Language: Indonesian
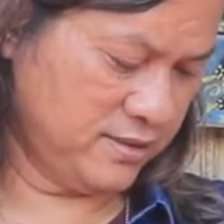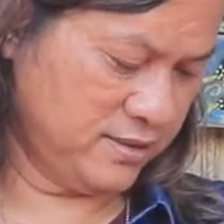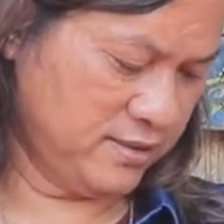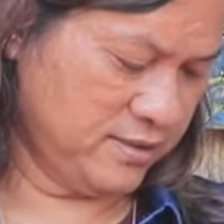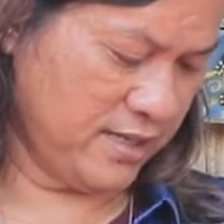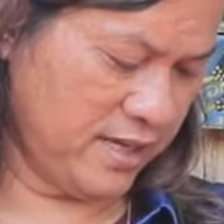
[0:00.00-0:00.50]

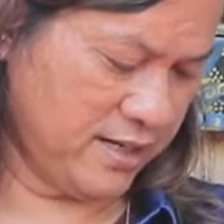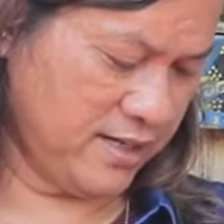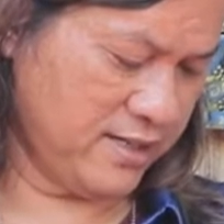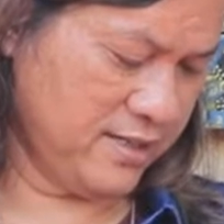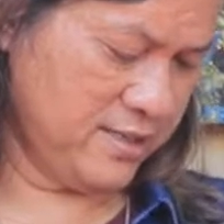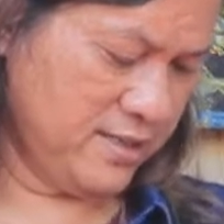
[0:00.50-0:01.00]
sekitar
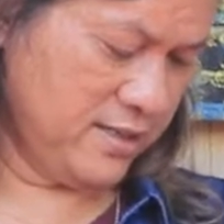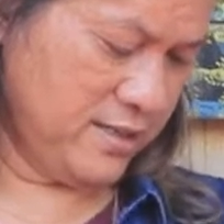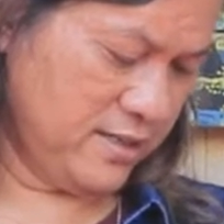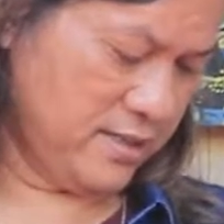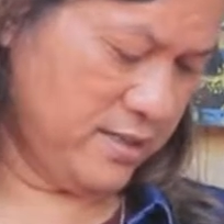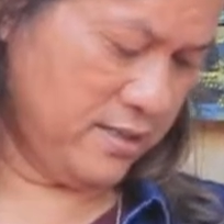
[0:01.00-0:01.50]

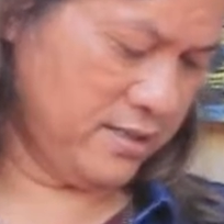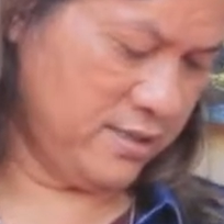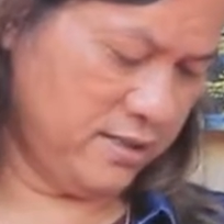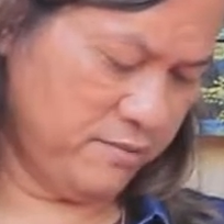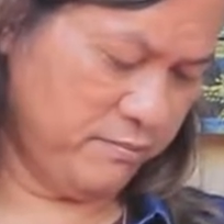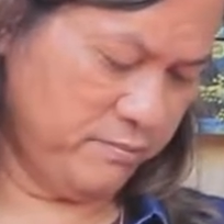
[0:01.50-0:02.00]

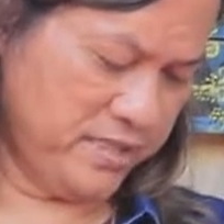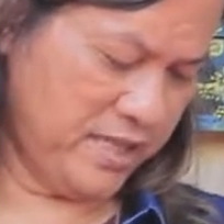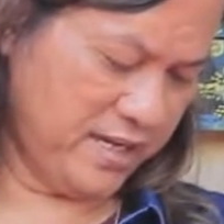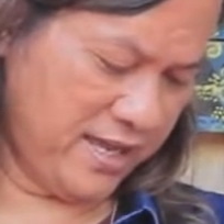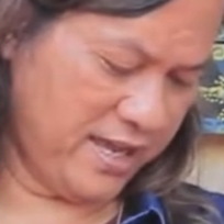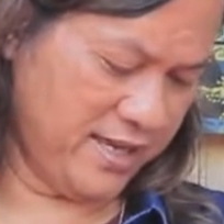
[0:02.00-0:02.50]
uh, bentar
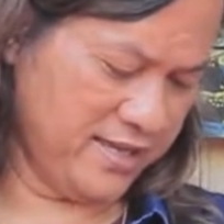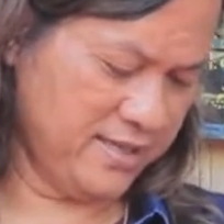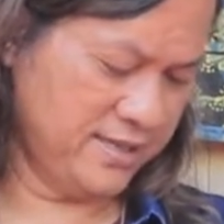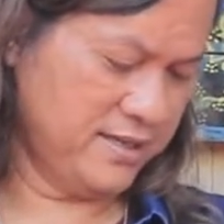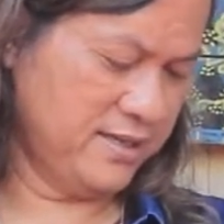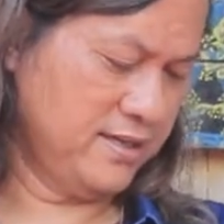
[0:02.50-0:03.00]
ya
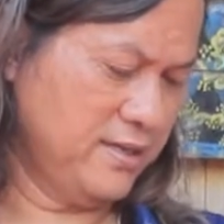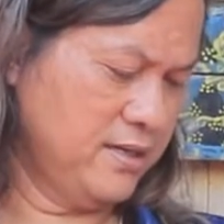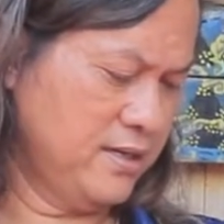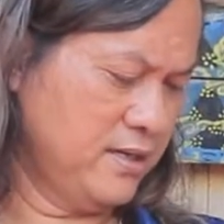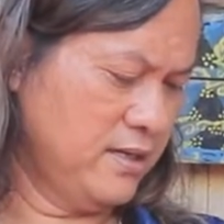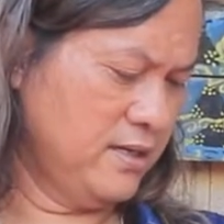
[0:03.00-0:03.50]

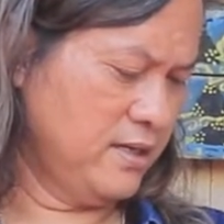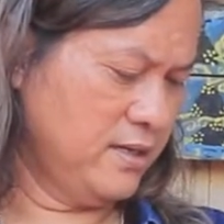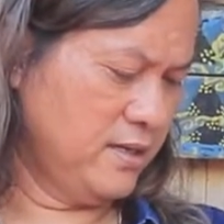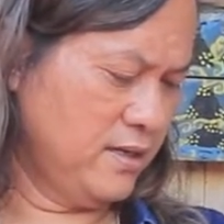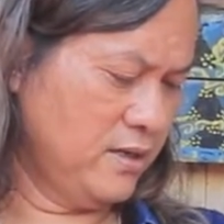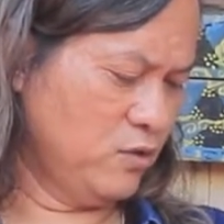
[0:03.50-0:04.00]

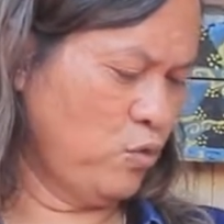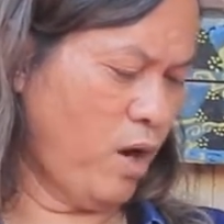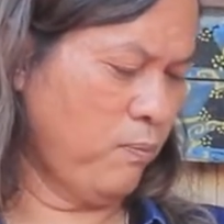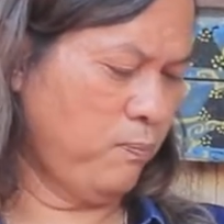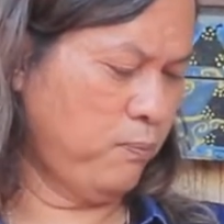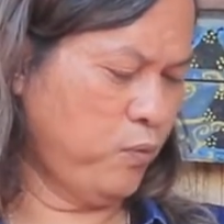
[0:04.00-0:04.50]

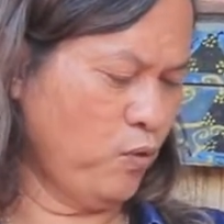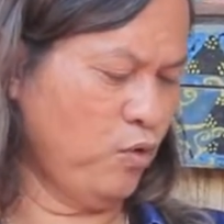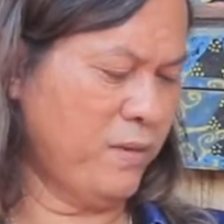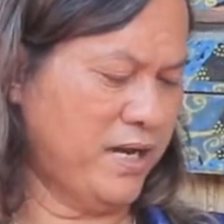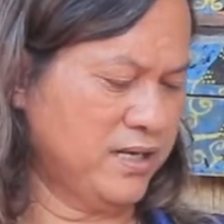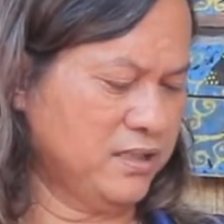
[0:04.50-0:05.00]
20
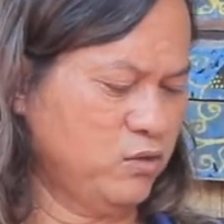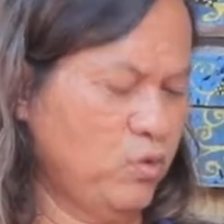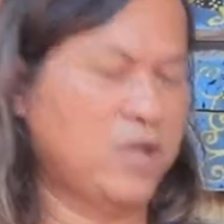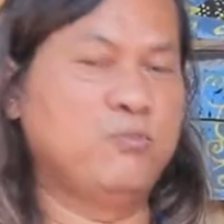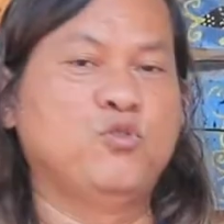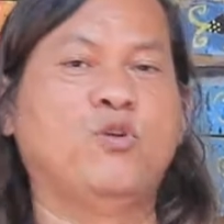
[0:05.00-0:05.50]
Maret
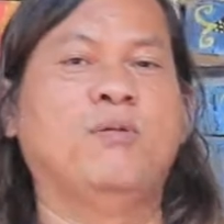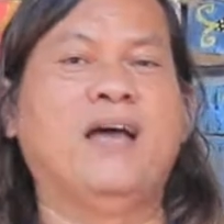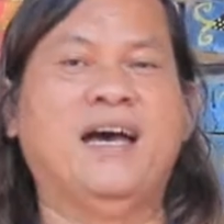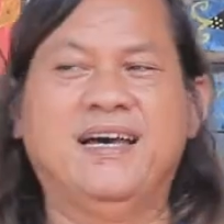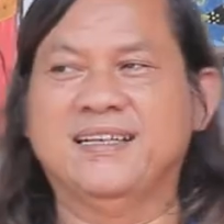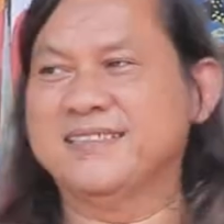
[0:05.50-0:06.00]
2012
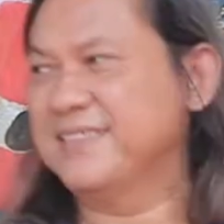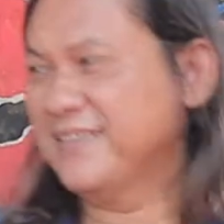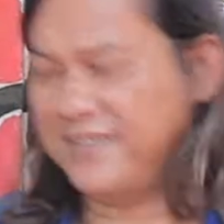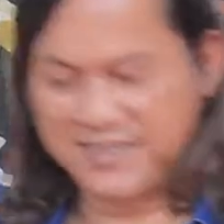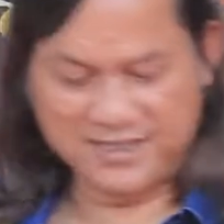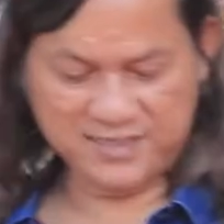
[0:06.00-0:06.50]

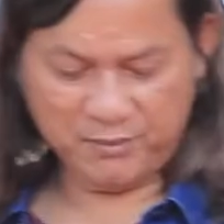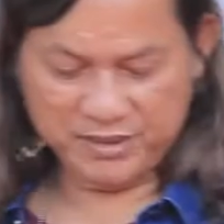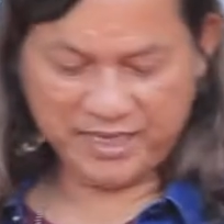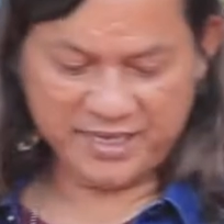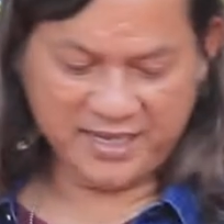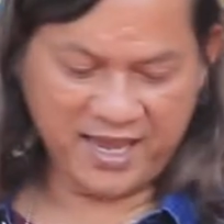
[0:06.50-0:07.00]
Oke, saya
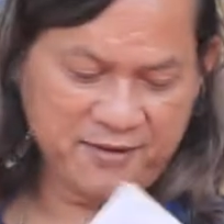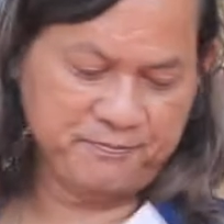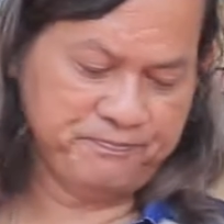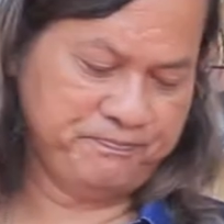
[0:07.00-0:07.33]
bacain ya